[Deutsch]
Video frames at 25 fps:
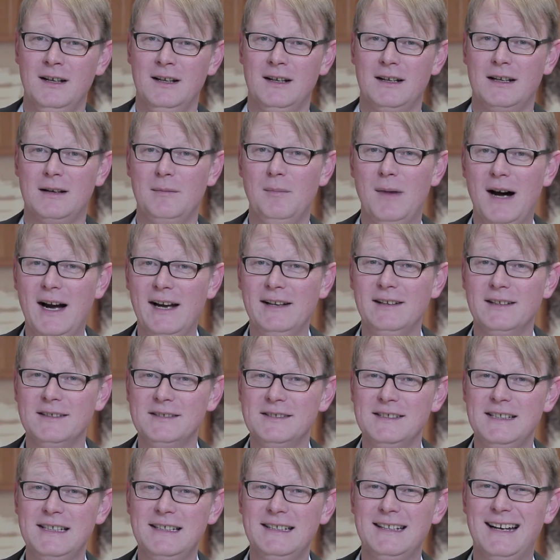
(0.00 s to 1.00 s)
Gemein
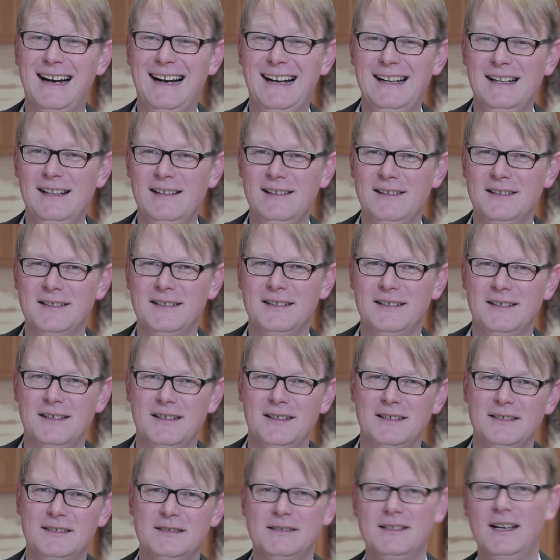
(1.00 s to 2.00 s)
ist ihnen allen,
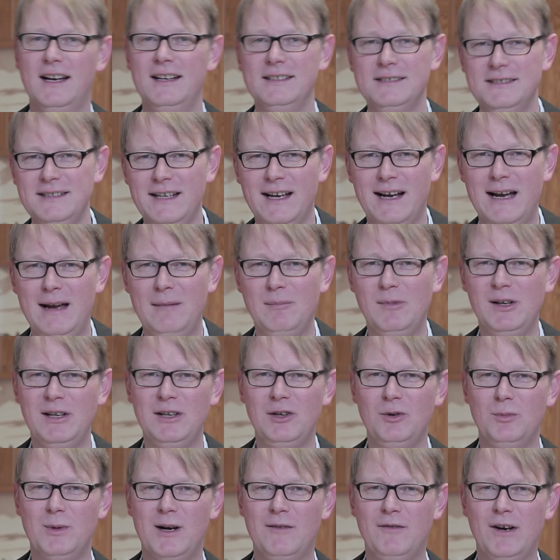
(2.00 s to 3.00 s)
sei es die
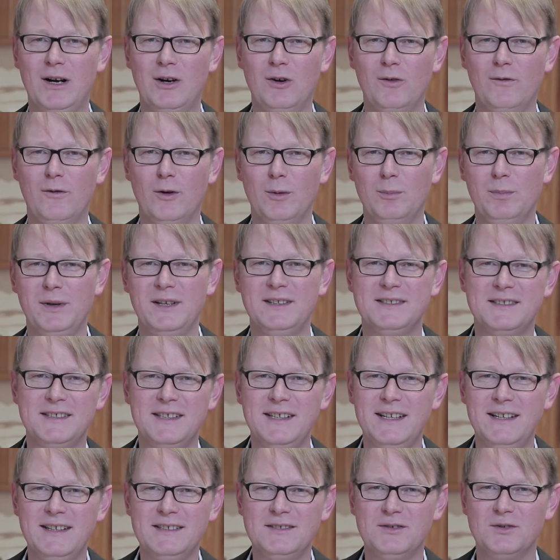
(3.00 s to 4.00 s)
heimliche Überwachung von
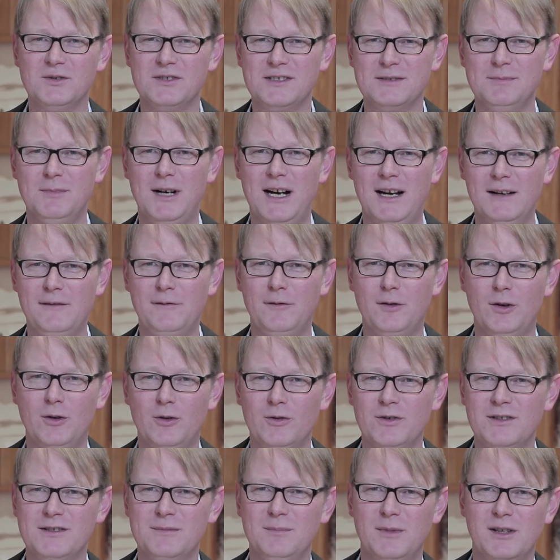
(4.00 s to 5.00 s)
PCs und
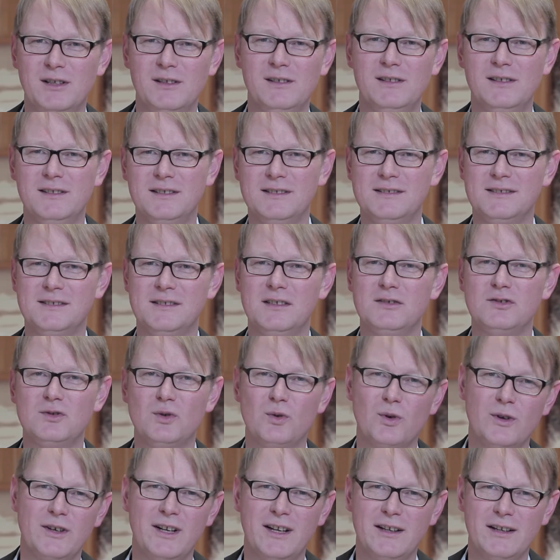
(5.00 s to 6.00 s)
Smartphones mittels
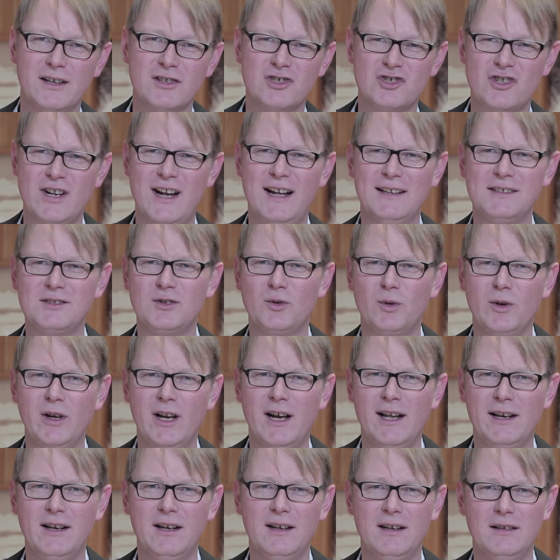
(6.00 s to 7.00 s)
sogenannter
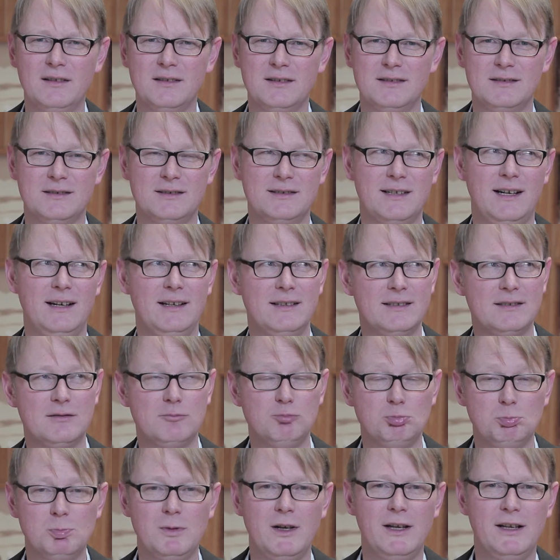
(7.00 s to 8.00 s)
Staatstrojaner, sei es
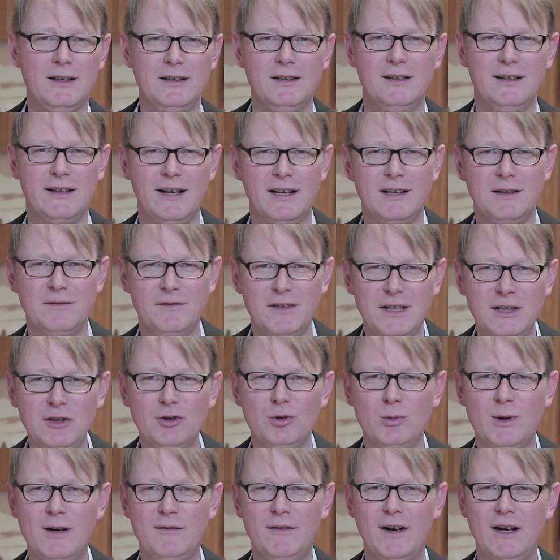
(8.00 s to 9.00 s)
intelligente
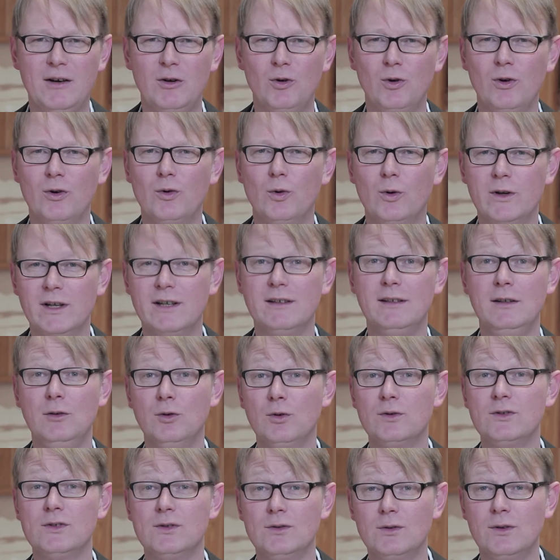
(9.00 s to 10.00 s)
Videoüberwachung oder die
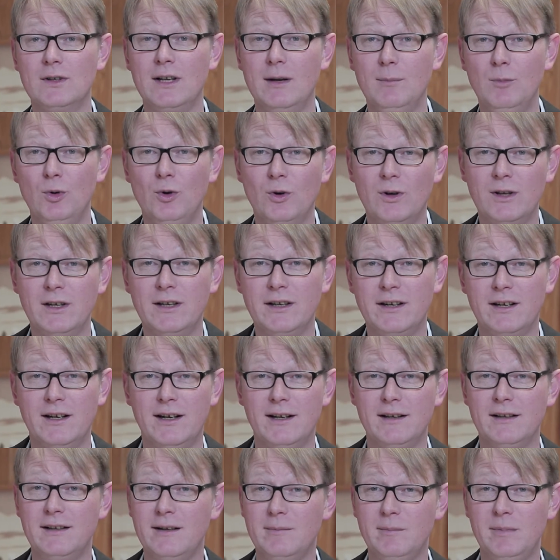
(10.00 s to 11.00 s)
Nutzung der
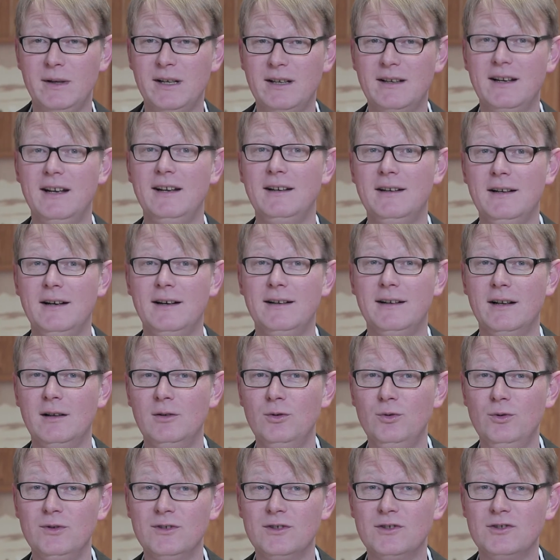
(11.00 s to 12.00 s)
Möglichkeiten der Big
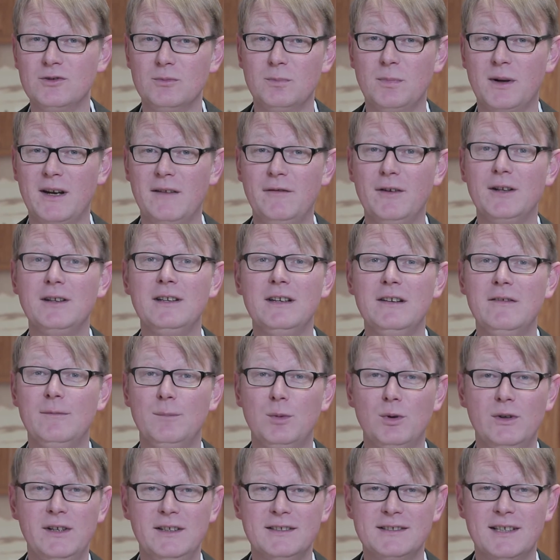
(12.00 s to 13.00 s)
Data-Analyse zu
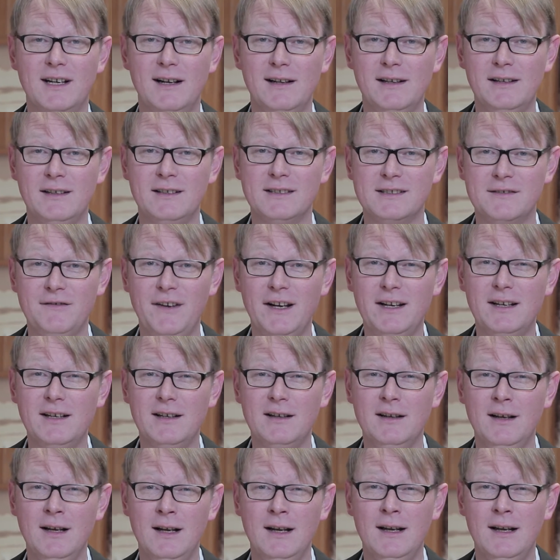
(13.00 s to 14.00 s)
präventiv-polizeilichen Zwecken.